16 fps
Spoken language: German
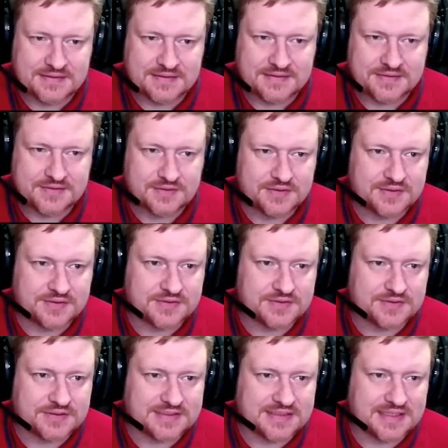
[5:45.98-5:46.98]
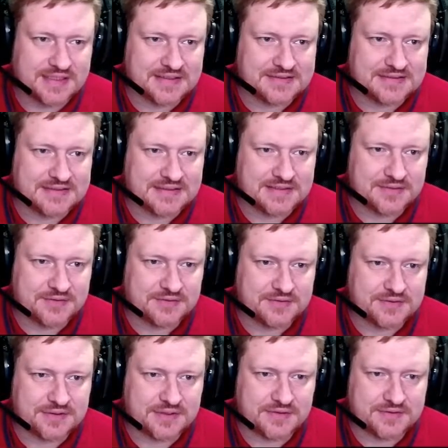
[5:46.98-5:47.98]
So eine, so eine Gasentleerung
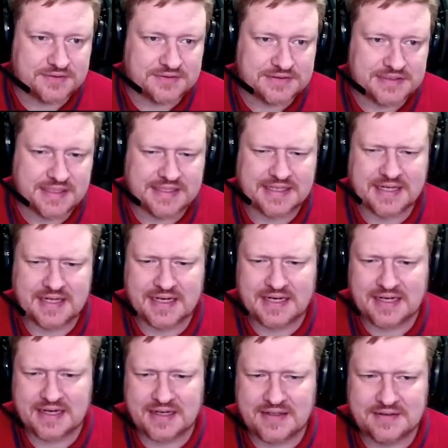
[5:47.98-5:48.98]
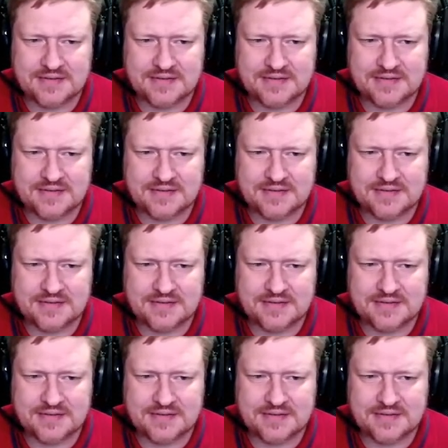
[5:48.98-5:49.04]
draußen. Ja, ja.